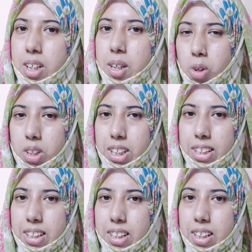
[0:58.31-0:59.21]
बहुत
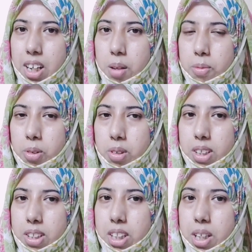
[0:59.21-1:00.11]
इजीली आप इसको कर
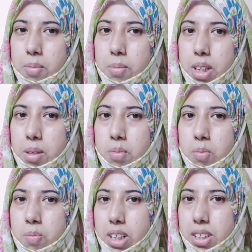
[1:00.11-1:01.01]
सकते हैं मिनिमम
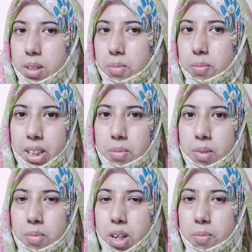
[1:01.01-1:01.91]
मैक्सिमम
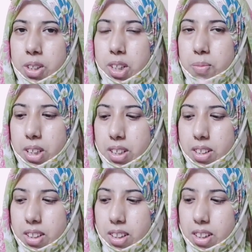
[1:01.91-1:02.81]
मैक्सिमम आप इसकी स्पीड कर
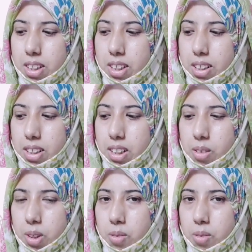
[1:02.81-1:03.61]
सकते हैं इसके अलावा